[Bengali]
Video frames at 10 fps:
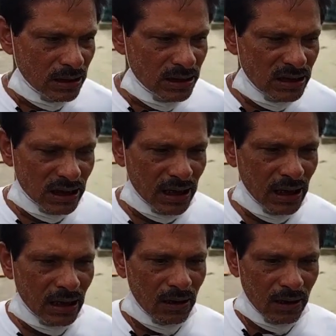নিচে
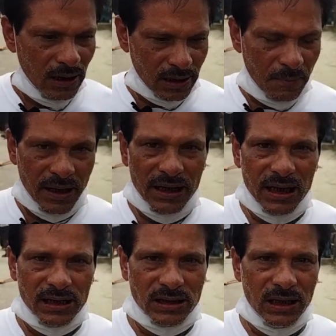এটা ভেঙে
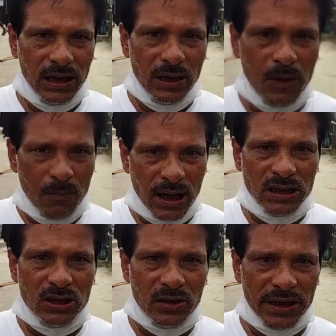গেছে এবং মাটি
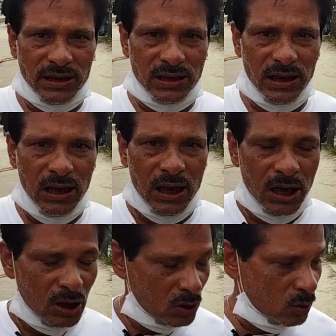সরে গেছে
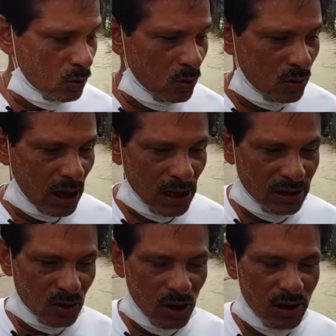শুধু খালি
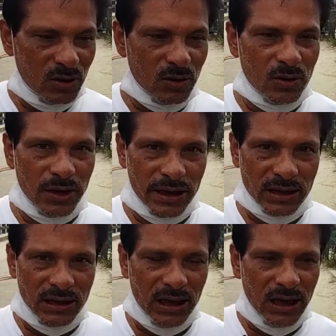সোলিংটুকু রয়ে
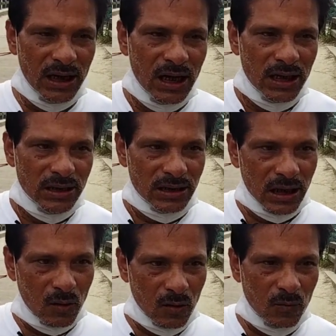গেছে যে
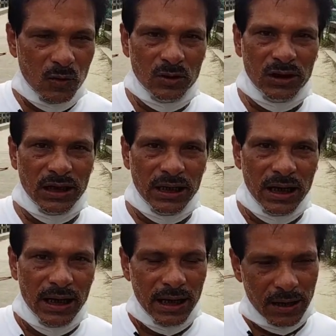কোনো মুহূর্তে
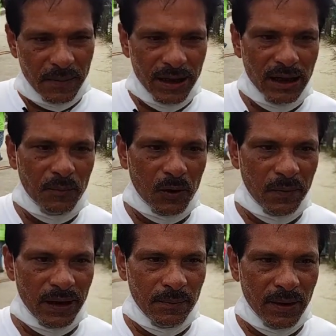এটা ভেঙে
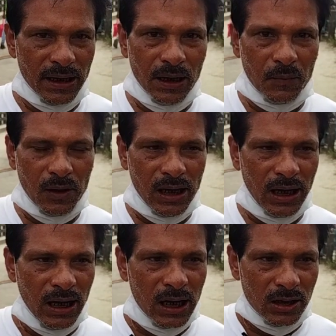পড়বে ভেঙে পড়লে
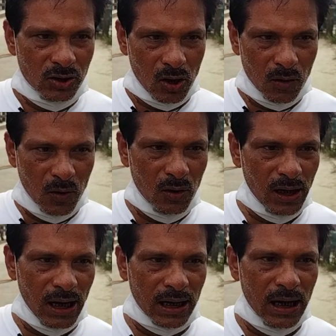জনবহুল
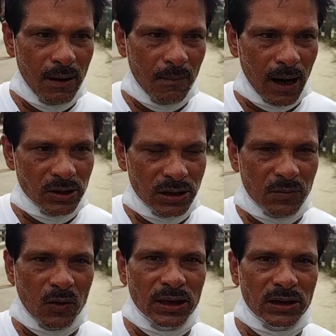এলাকা মানুষের
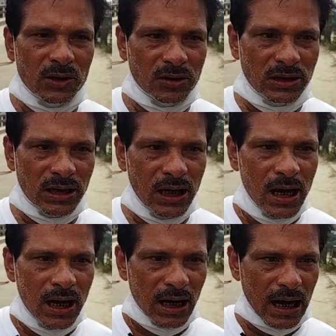ভোগান্তি হচ্ছে
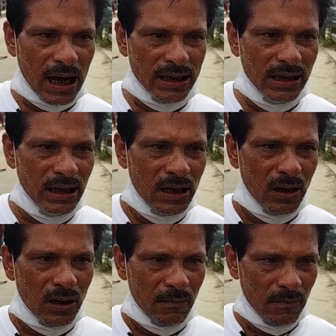গাড়ি
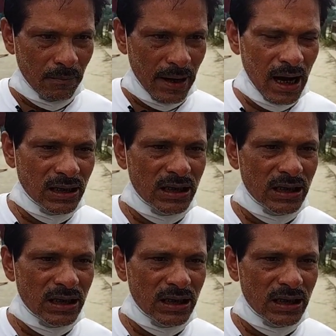ভ্যান